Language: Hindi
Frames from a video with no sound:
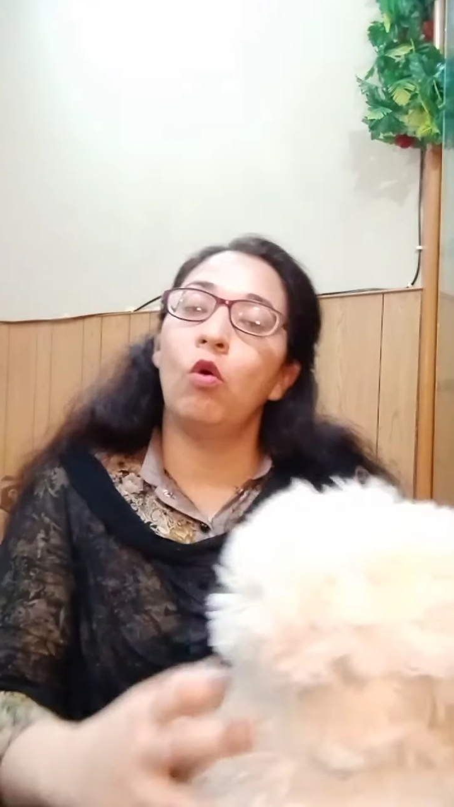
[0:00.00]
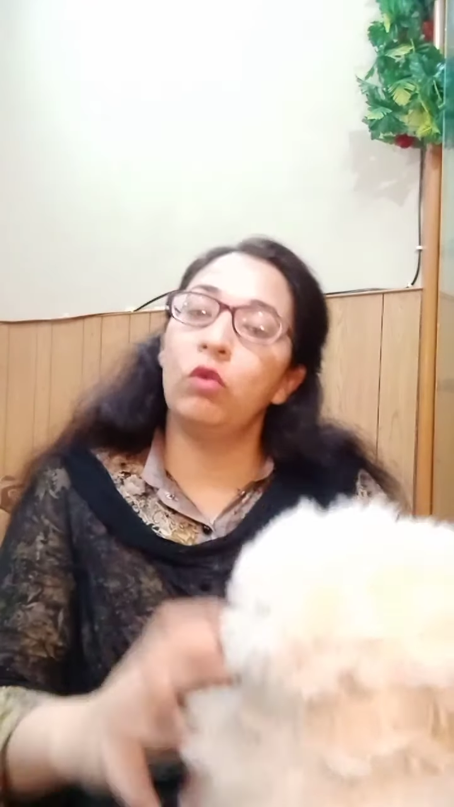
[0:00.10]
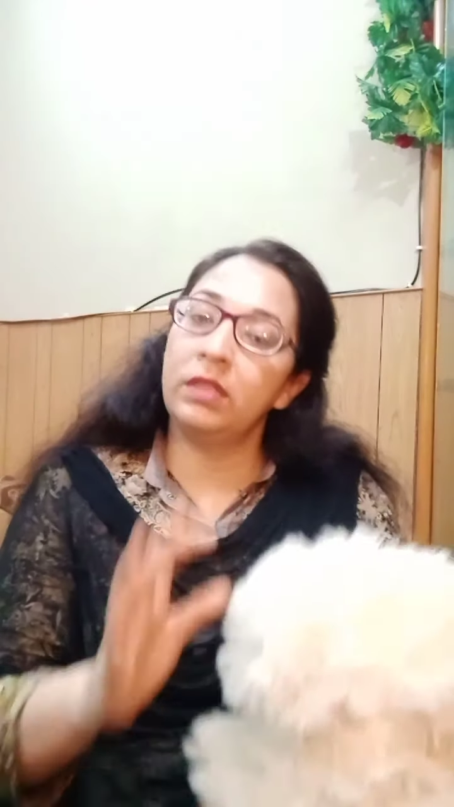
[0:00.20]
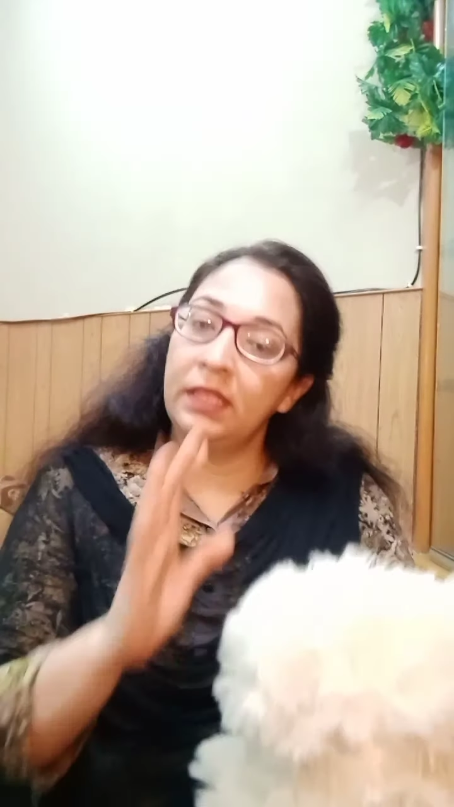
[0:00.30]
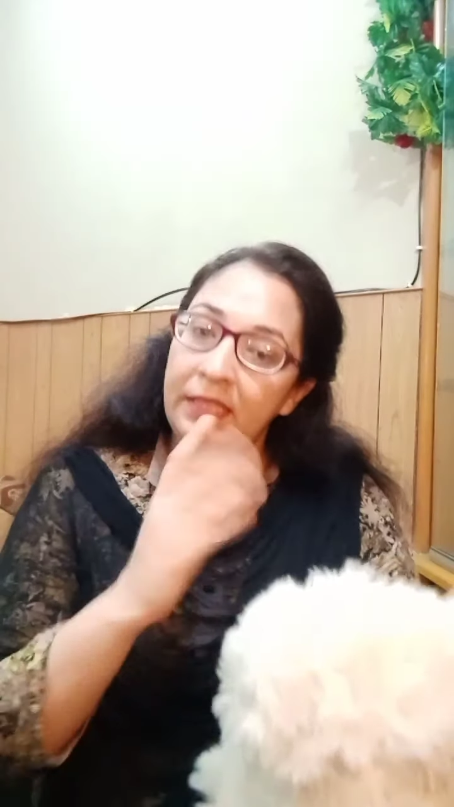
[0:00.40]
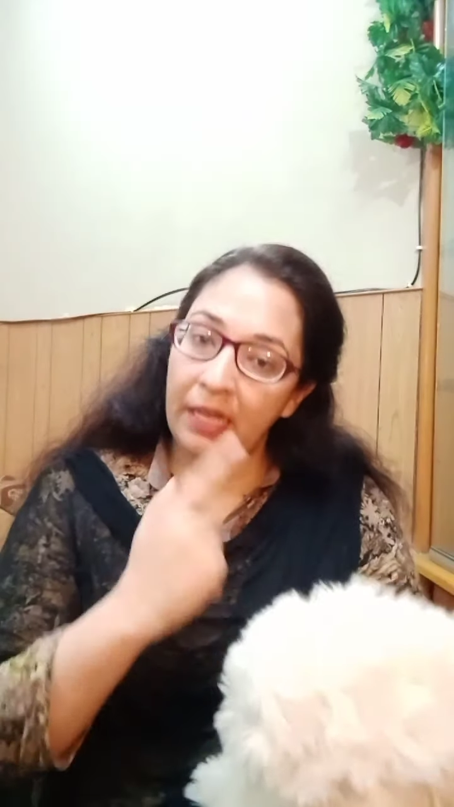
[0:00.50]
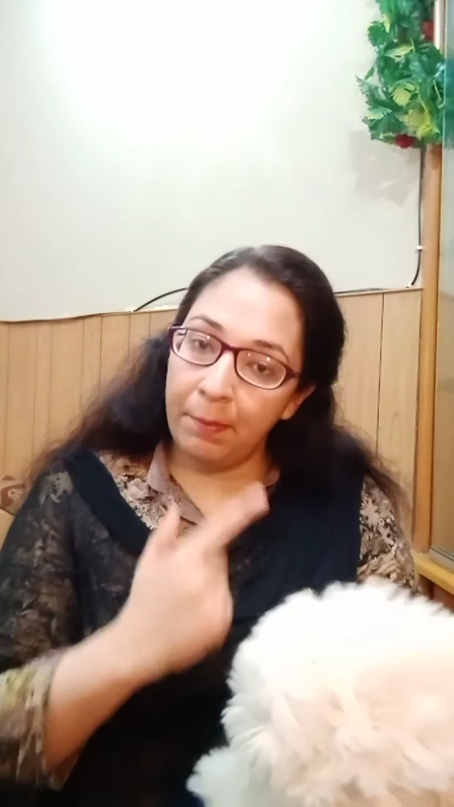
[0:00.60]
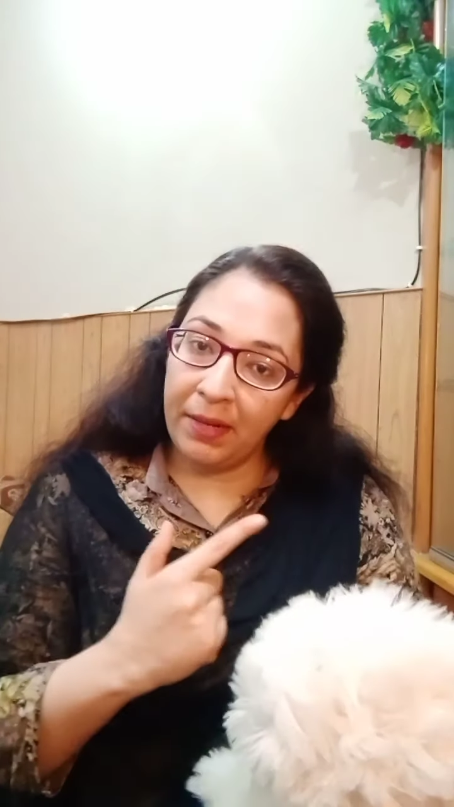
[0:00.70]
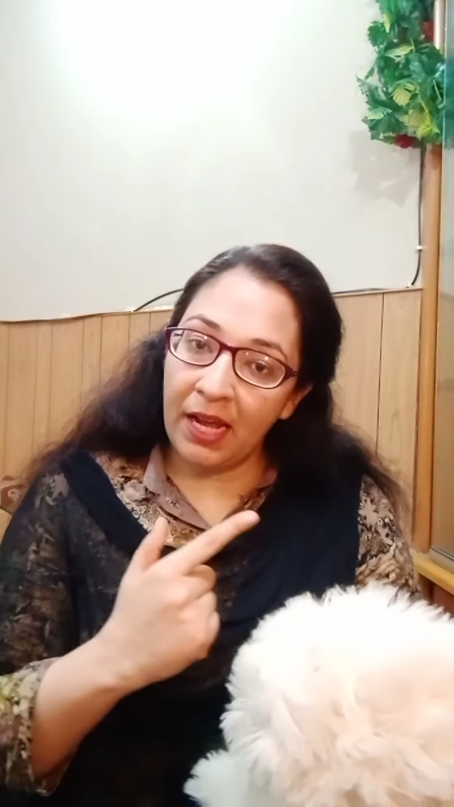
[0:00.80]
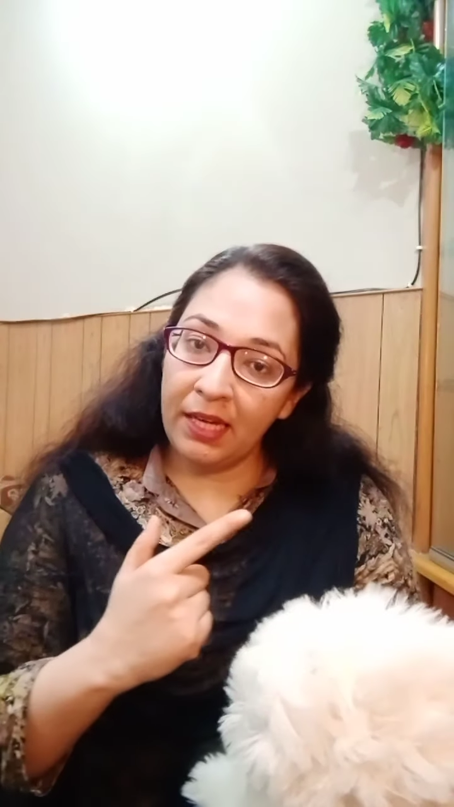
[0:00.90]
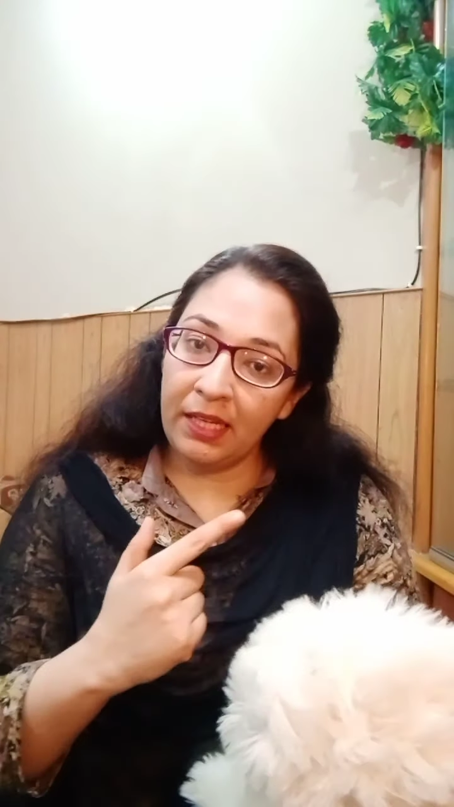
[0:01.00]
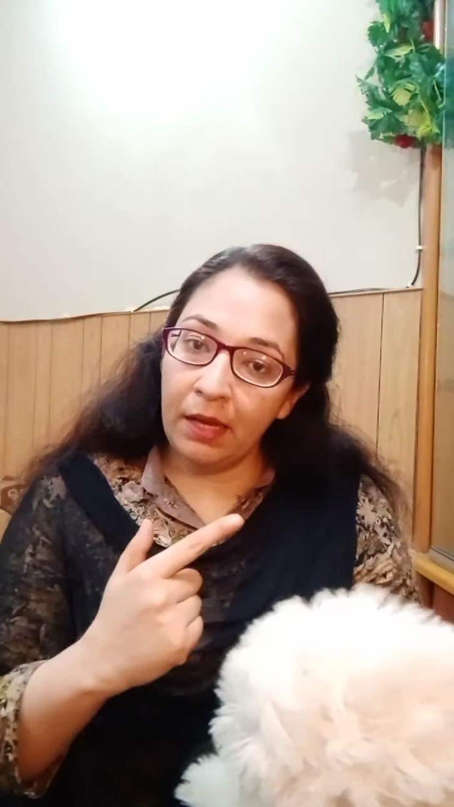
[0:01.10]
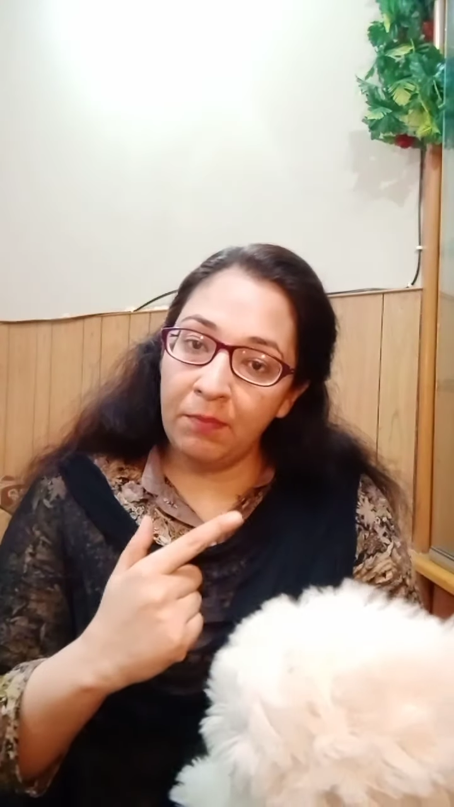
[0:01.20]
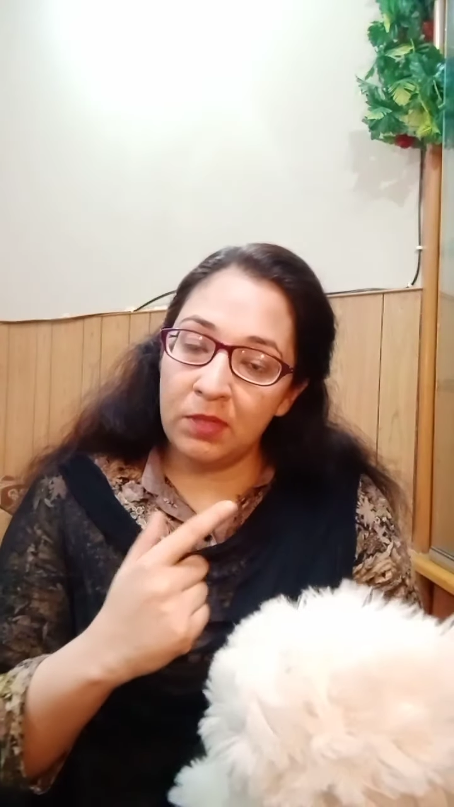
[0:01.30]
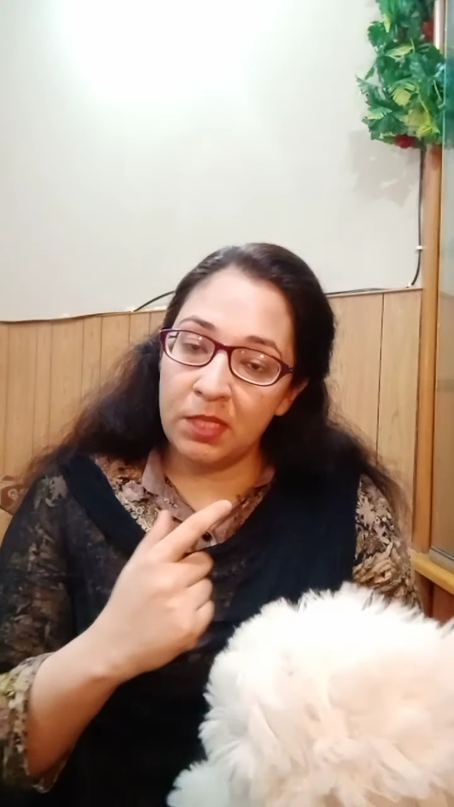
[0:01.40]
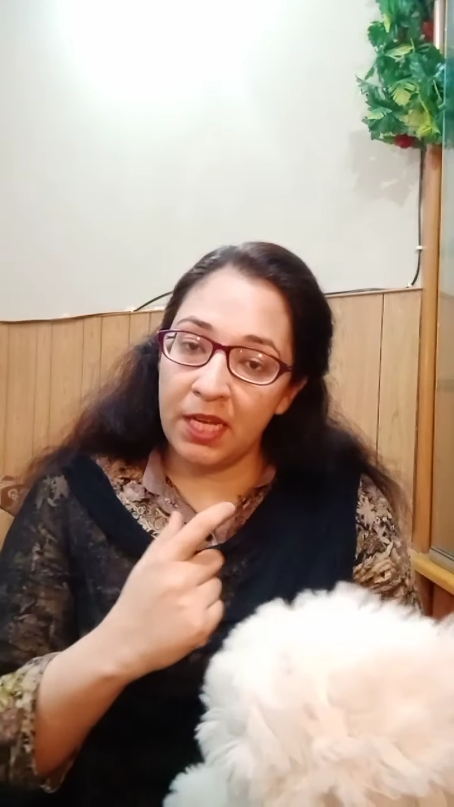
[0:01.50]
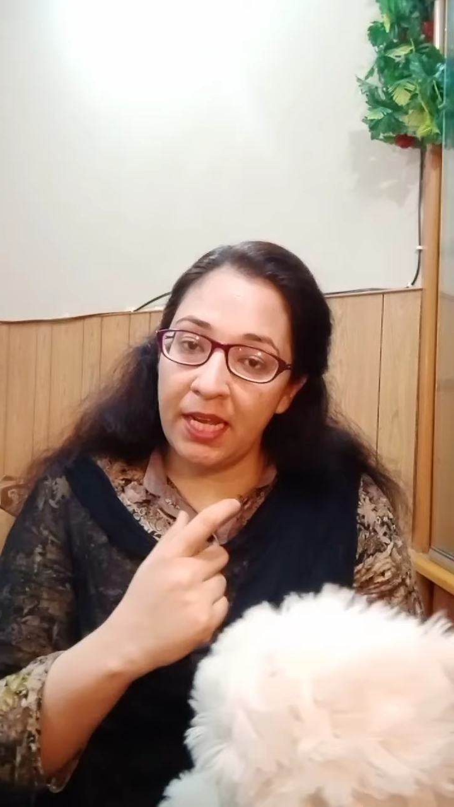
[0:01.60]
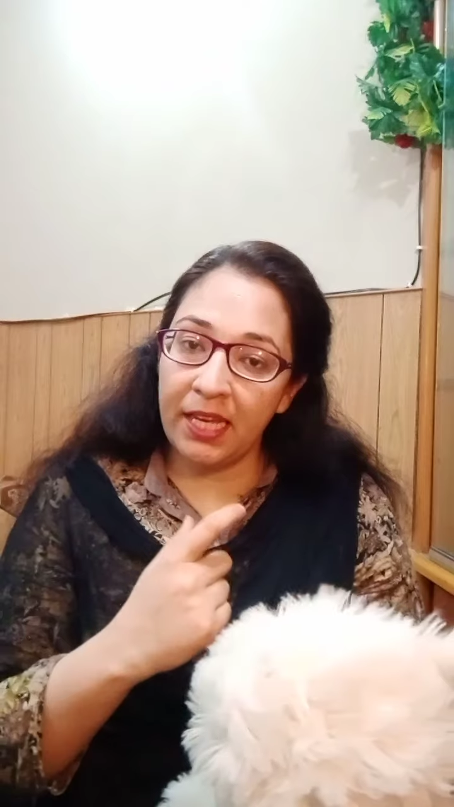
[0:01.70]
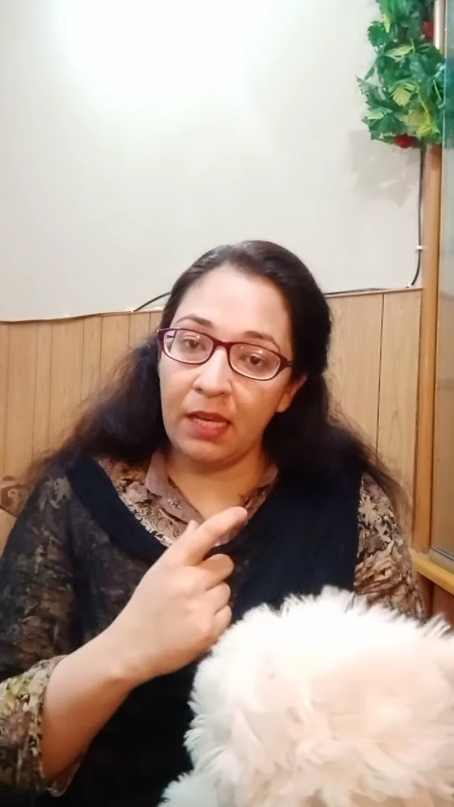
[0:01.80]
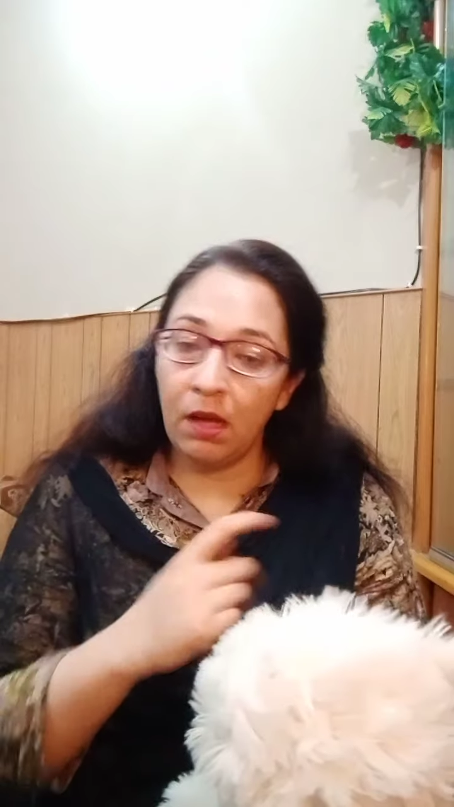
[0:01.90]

उसने शेप बनानी है चेहरे की